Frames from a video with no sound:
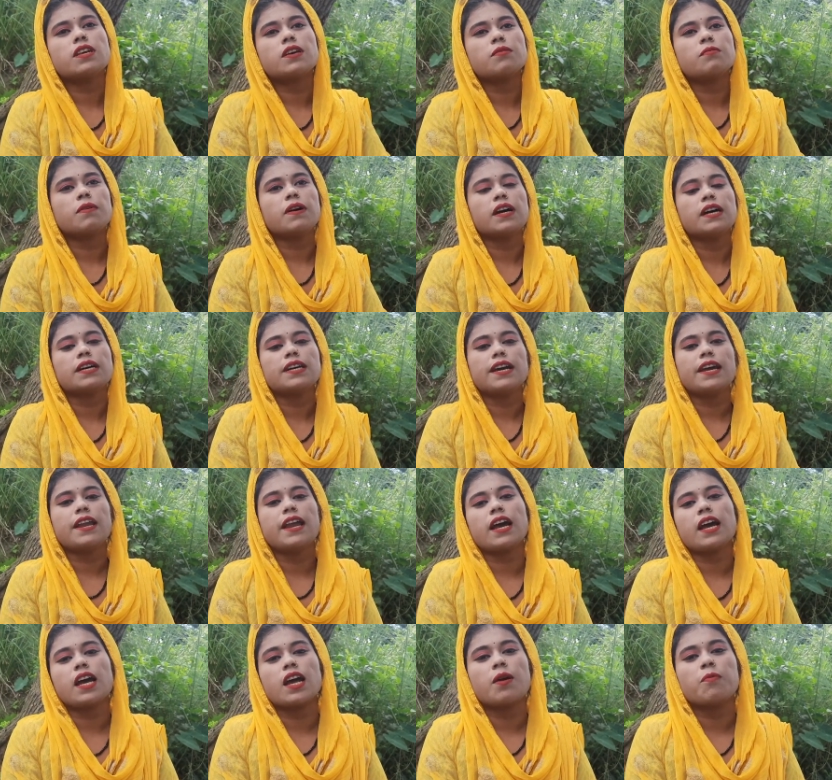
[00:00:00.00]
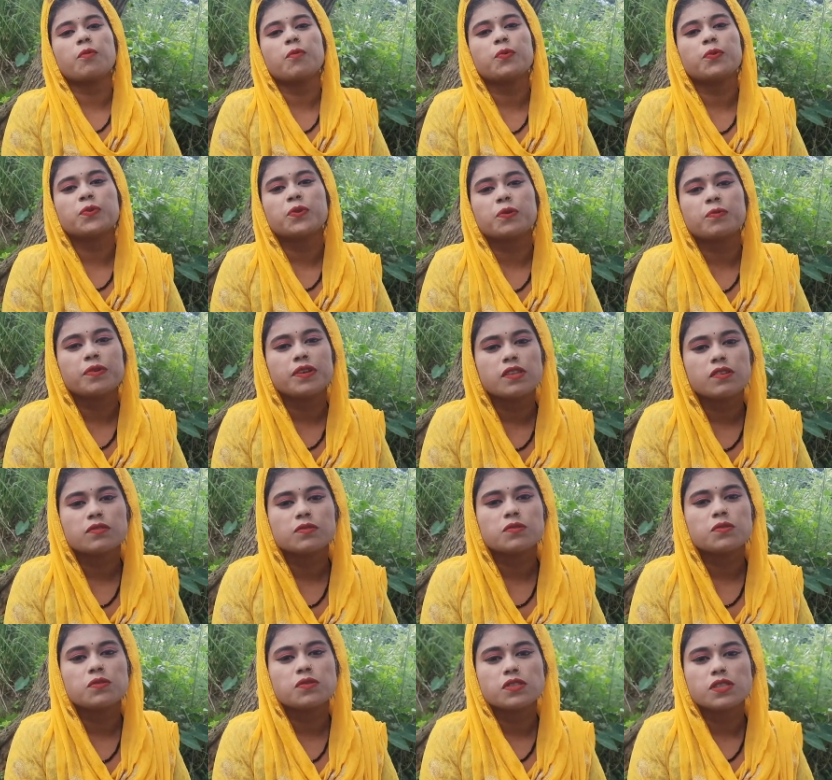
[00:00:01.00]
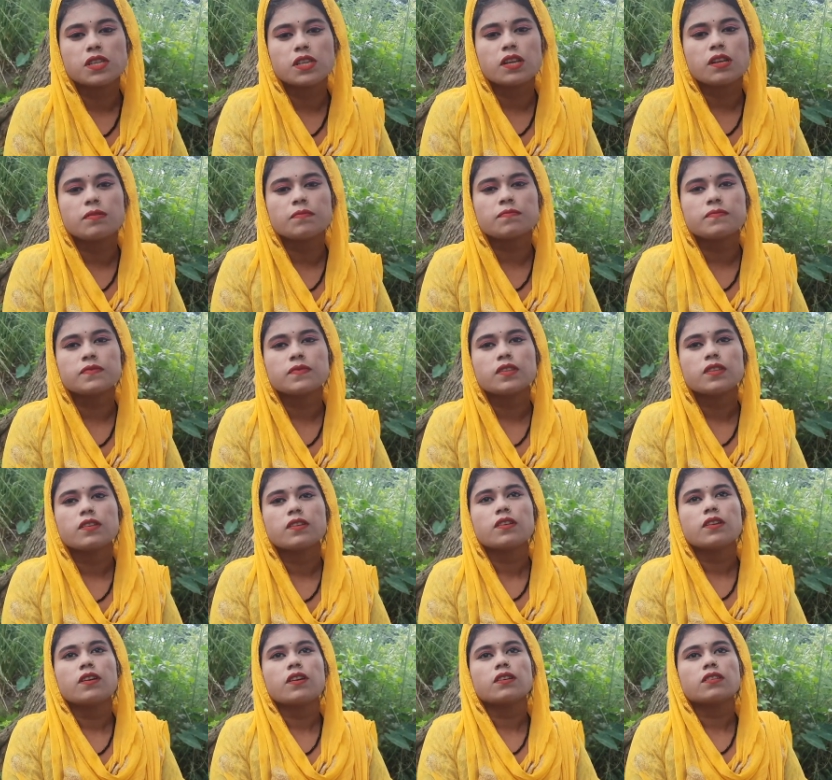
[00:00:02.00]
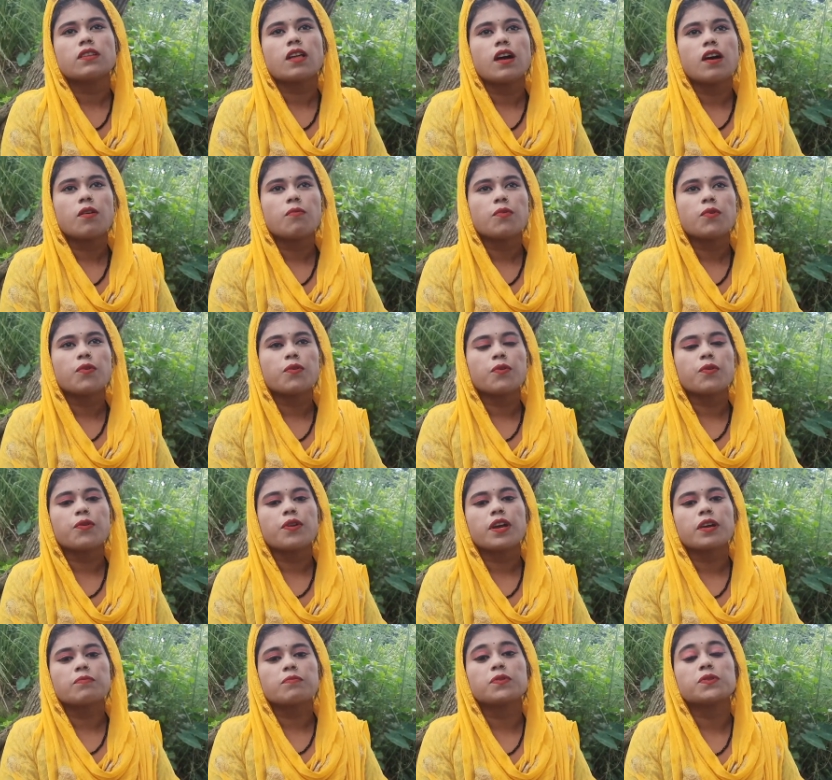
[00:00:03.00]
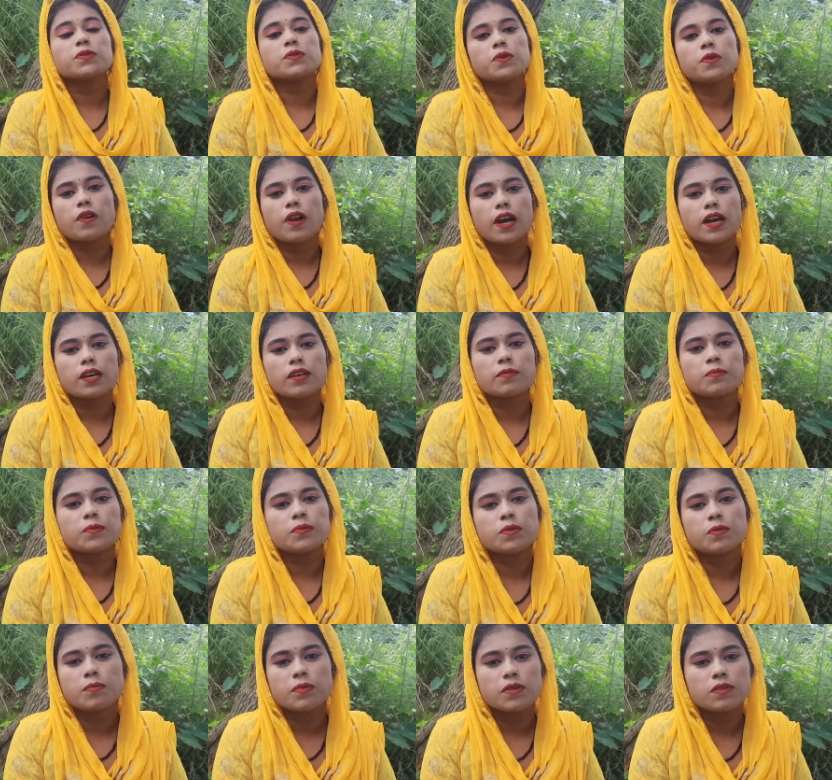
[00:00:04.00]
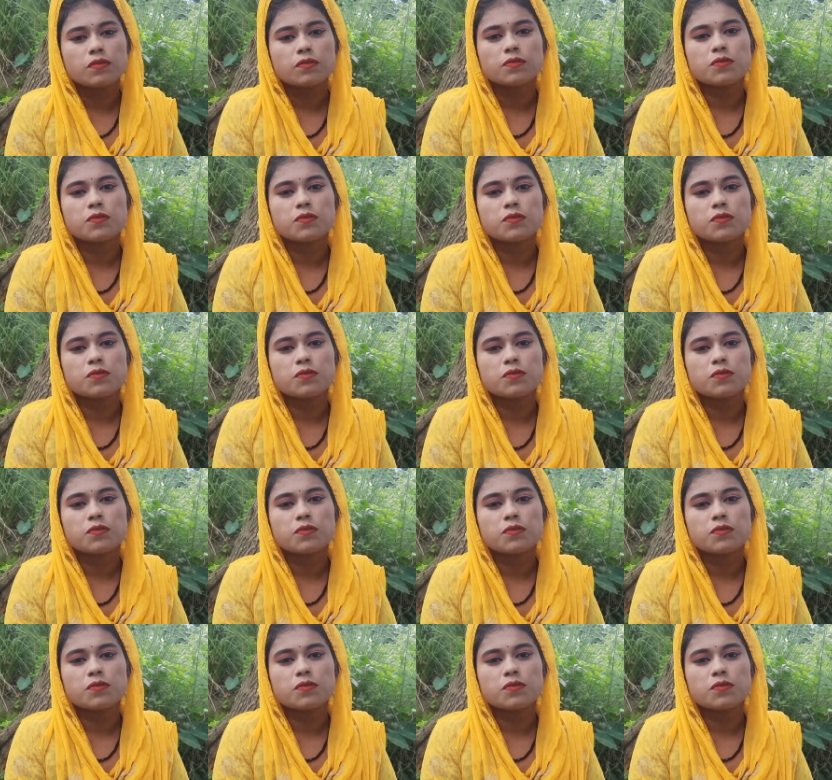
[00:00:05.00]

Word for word: চাই ভাই এর আগে আমি প্রতিবেদন করছিলাম তা মনে করে এক বছর আগে প্রতিবেদন